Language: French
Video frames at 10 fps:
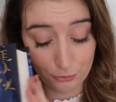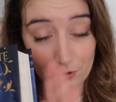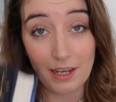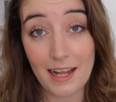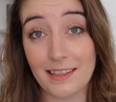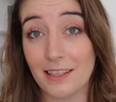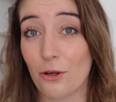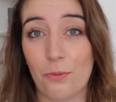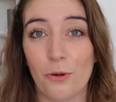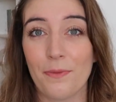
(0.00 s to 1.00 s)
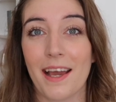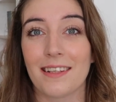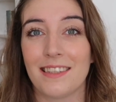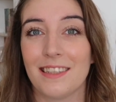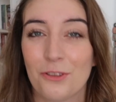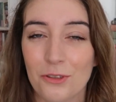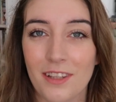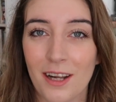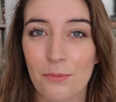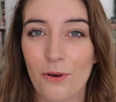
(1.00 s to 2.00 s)
plonge la tête en première, c'est
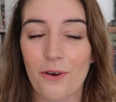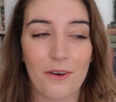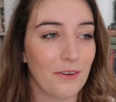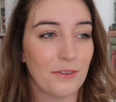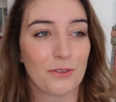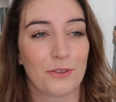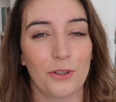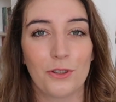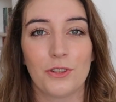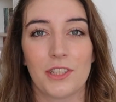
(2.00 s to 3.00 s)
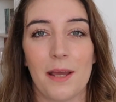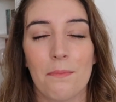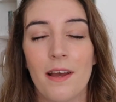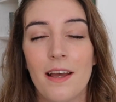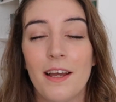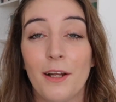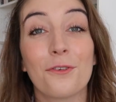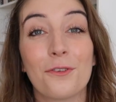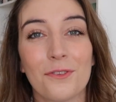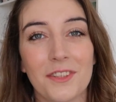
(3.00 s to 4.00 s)
totalement euh, ce que j'aime.
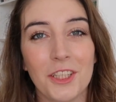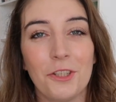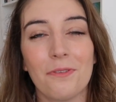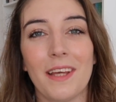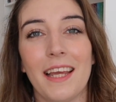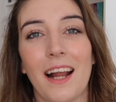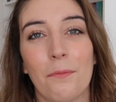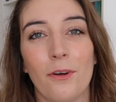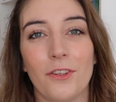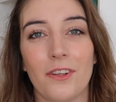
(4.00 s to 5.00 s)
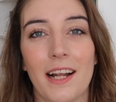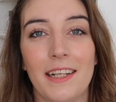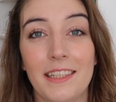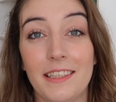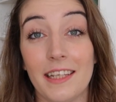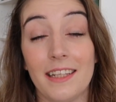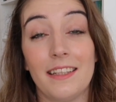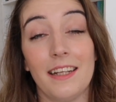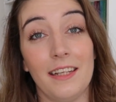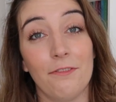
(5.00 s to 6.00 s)
Donc continuons également dans la
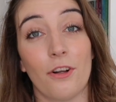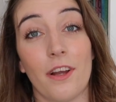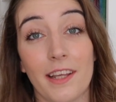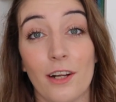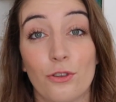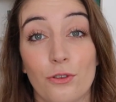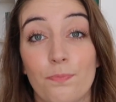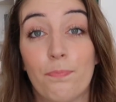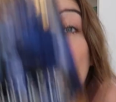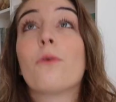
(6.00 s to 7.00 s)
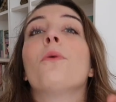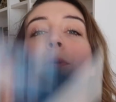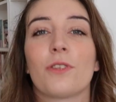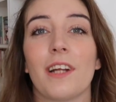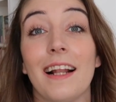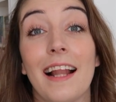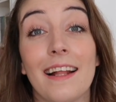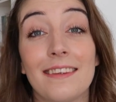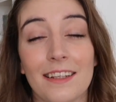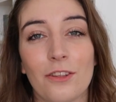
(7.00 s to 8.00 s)
lignée des livres dans laquelle je, plonge
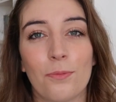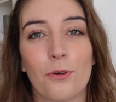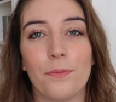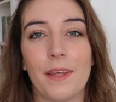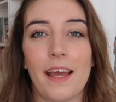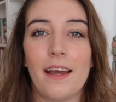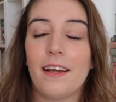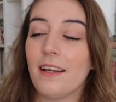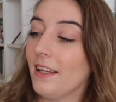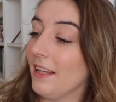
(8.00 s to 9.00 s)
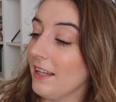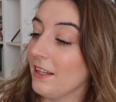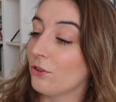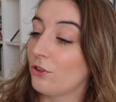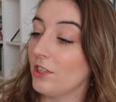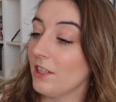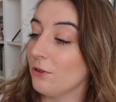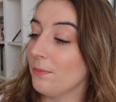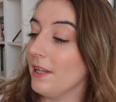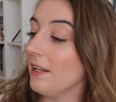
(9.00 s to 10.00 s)
la tête en première et
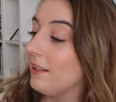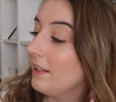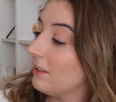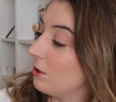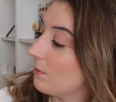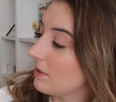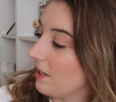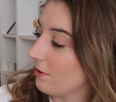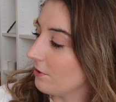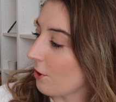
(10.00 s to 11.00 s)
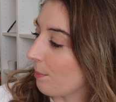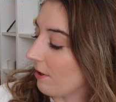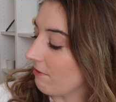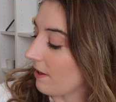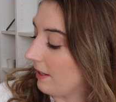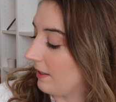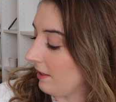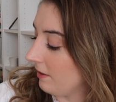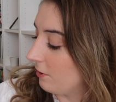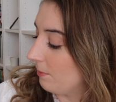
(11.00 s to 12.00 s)
j'ai nommé Les demoiselles d'honneur préfèrent
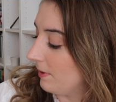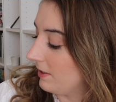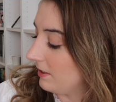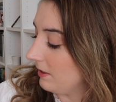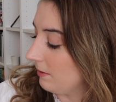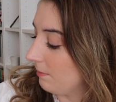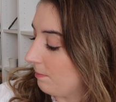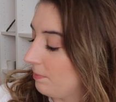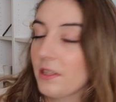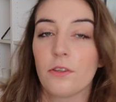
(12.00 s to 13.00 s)
les kilts de Betty